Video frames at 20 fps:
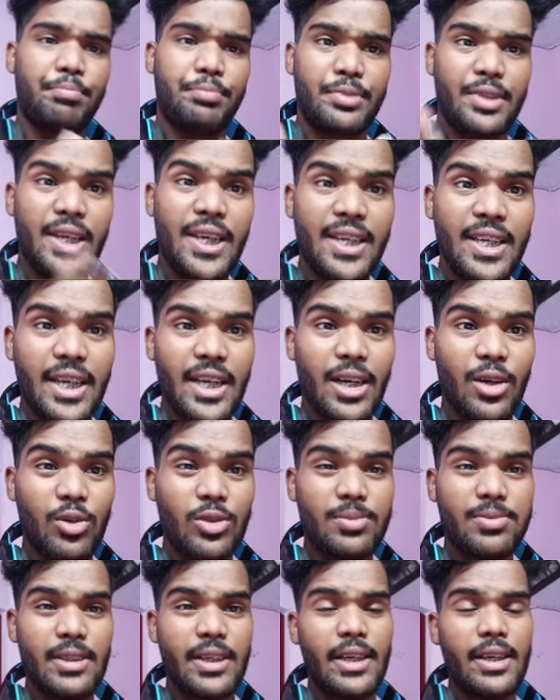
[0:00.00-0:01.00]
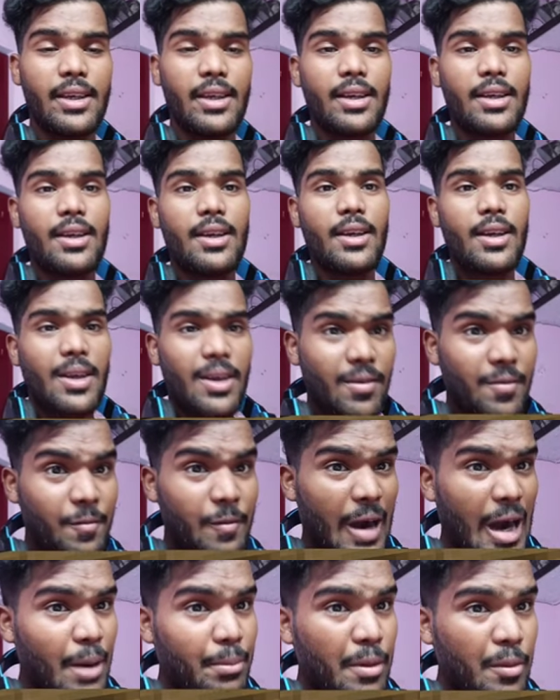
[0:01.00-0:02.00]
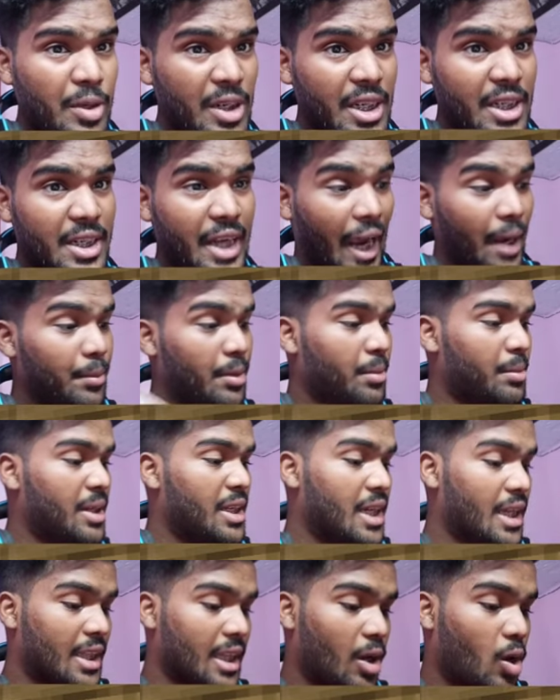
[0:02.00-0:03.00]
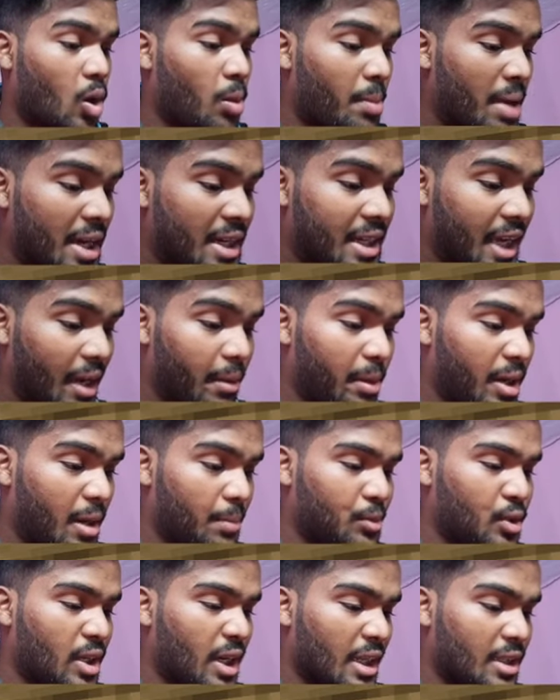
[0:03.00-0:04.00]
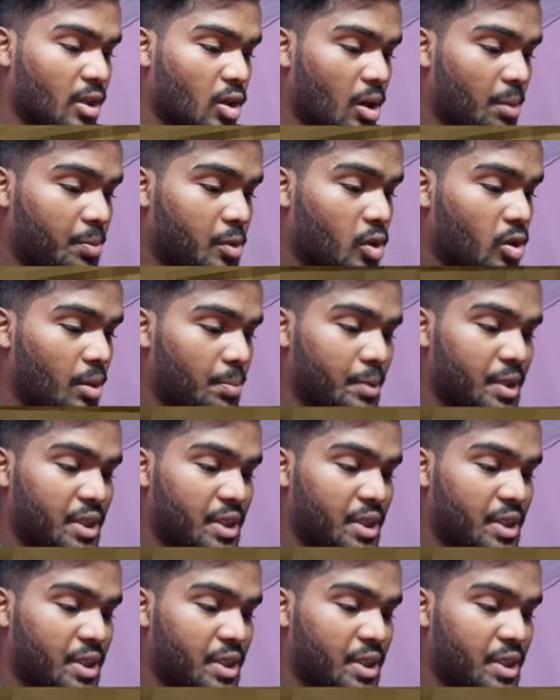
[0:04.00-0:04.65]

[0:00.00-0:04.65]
आप देखिएगा उसमें वहाँ पे मुझे डायमंड मिल जाता है और मैं डायमंड आप दिखाता हूँ आपको